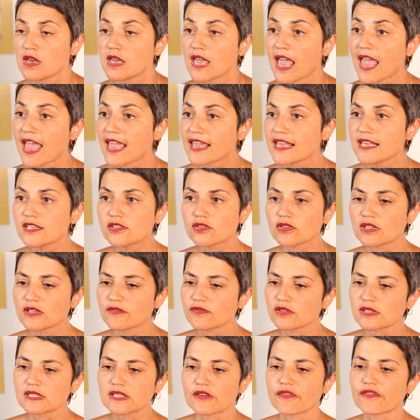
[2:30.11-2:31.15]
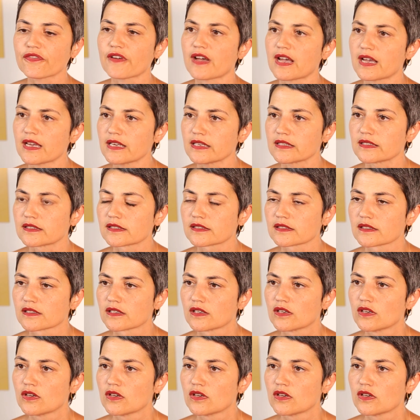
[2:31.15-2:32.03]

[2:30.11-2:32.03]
É isso que você faz